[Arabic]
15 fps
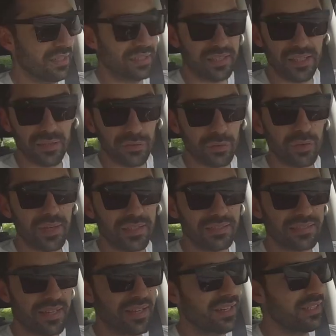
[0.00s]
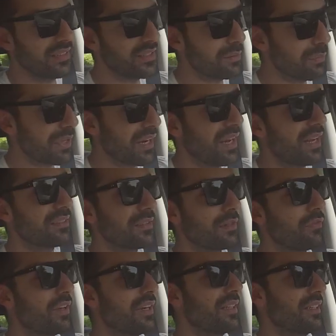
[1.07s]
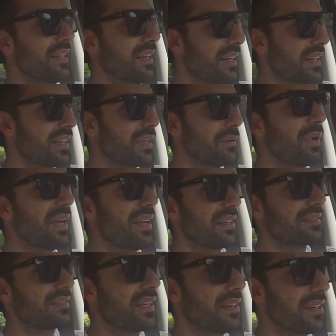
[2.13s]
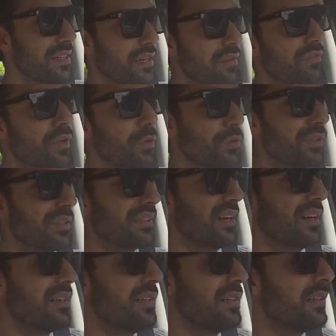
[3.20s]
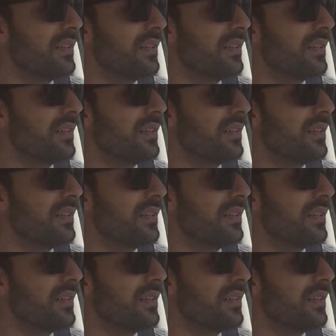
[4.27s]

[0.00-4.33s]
اللي كان يسوق الاكسترا القديم بيلاحظ الفرق يعني انا كان معي اكسترا 2009